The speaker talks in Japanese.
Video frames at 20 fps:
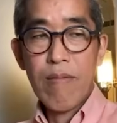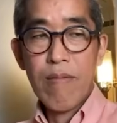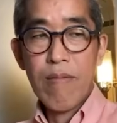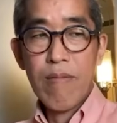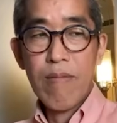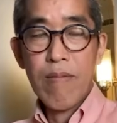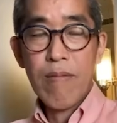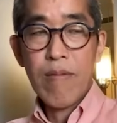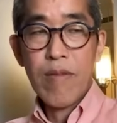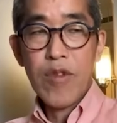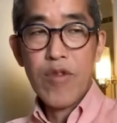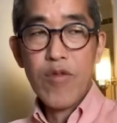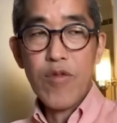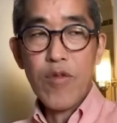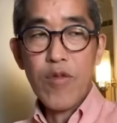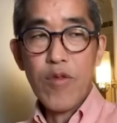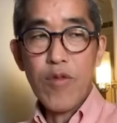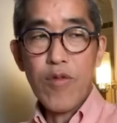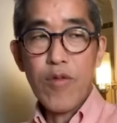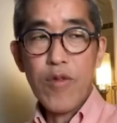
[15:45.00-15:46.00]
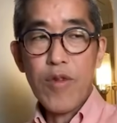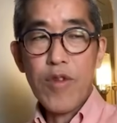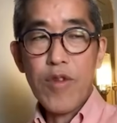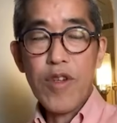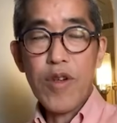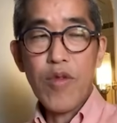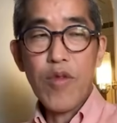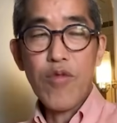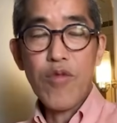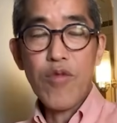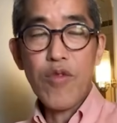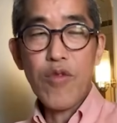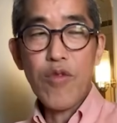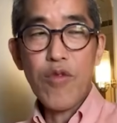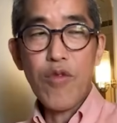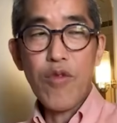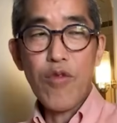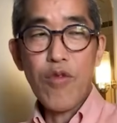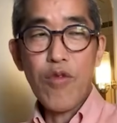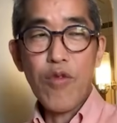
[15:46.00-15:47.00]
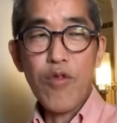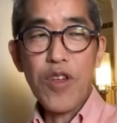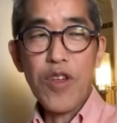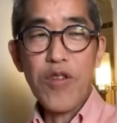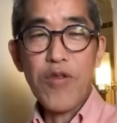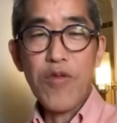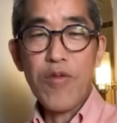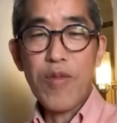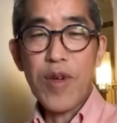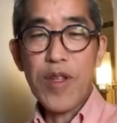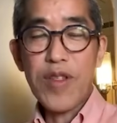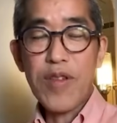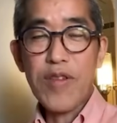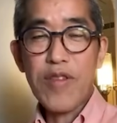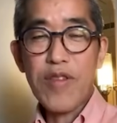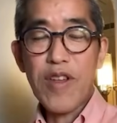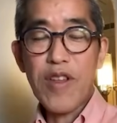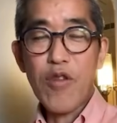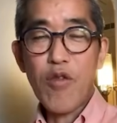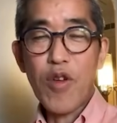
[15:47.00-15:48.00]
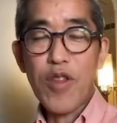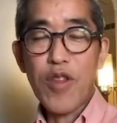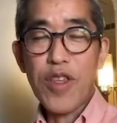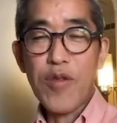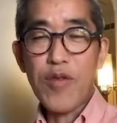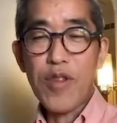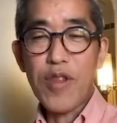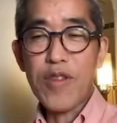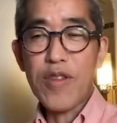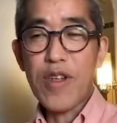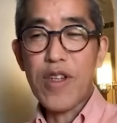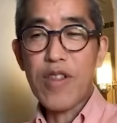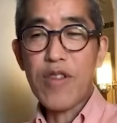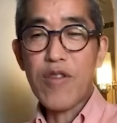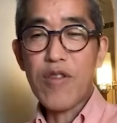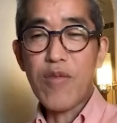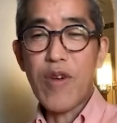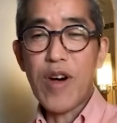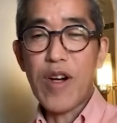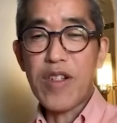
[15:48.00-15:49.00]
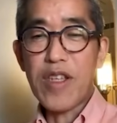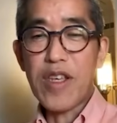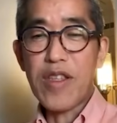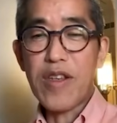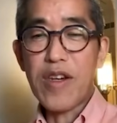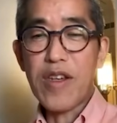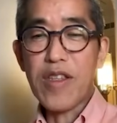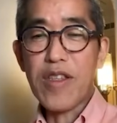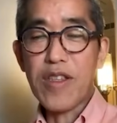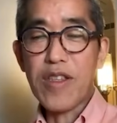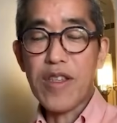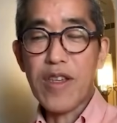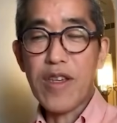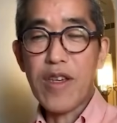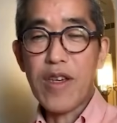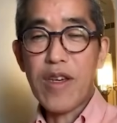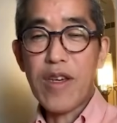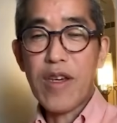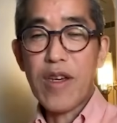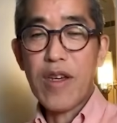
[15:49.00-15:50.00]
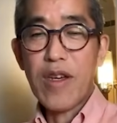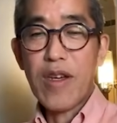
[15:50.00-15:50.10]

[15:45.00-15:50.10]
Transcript: いですよね。うん、そう。で、しかも扶養控除の議論を全くしないで終わっちゃうんですかっていうのもありえないし。